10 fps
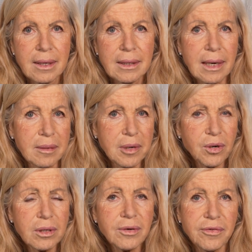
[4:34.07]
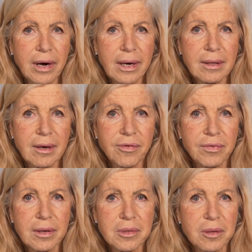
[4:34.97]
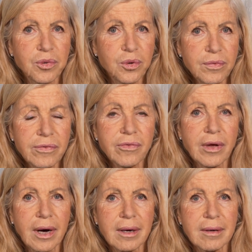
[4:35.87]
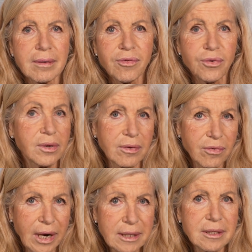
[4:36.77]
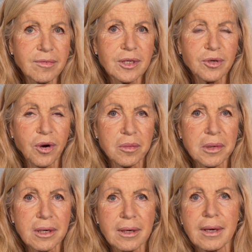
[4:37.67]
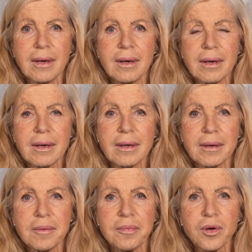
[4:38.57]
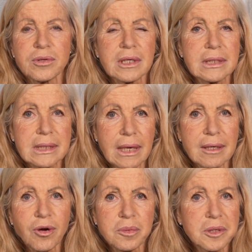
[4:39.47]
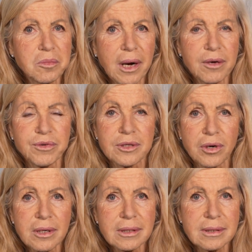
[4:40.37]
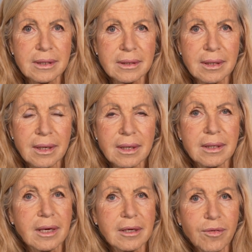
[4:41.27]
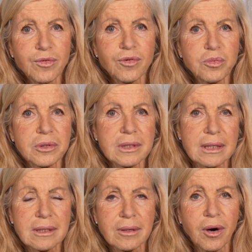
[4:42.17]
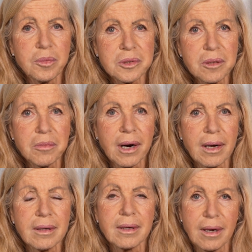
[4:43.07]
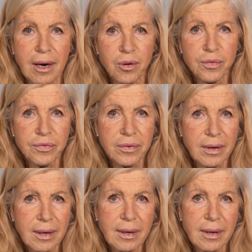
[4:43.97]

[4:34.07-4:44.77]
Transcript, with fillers: Ja, man könnte sagen, dass wir mit dem Löwenzahn zurück ins Gleichgewicht kommen, ähm, unsere Zellen optimal versorgt sind, die Entgiftungsprozesse optimal laufen,